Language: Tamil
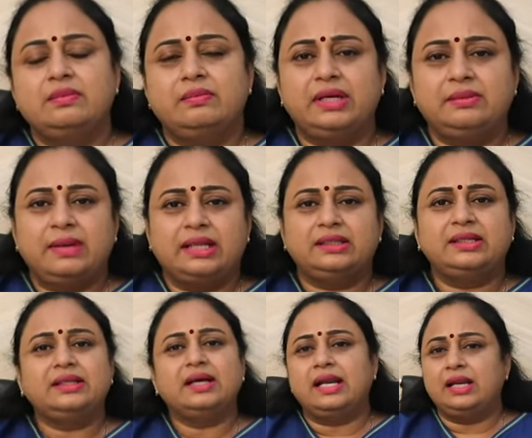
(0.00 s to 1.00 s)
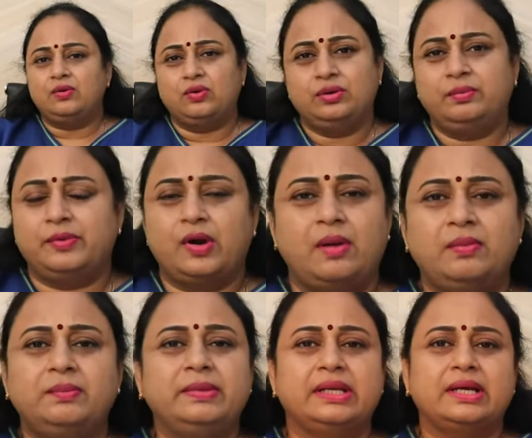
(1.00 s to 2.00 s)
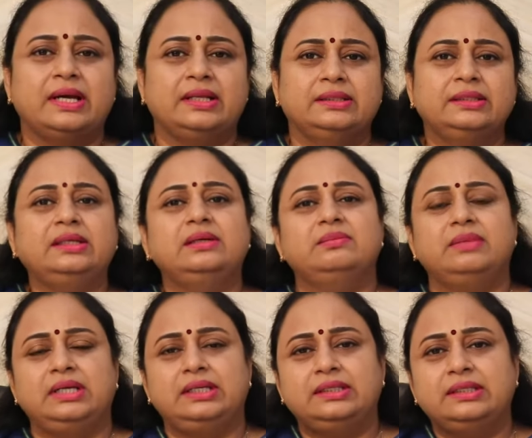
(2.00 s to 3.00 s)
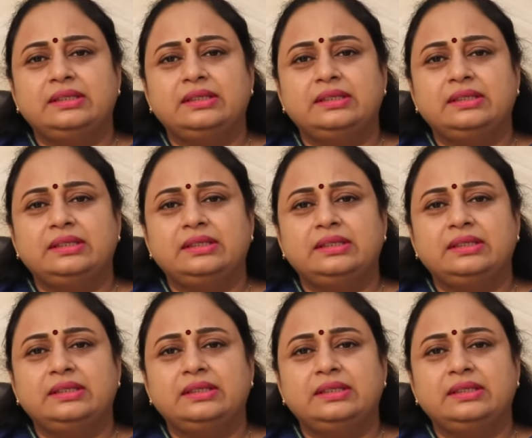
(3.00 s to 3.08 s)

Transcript: பட் மற்றதுக்கெல்லாம் ஒன்றும் ப்ராப்ளம் இருக்காது பட்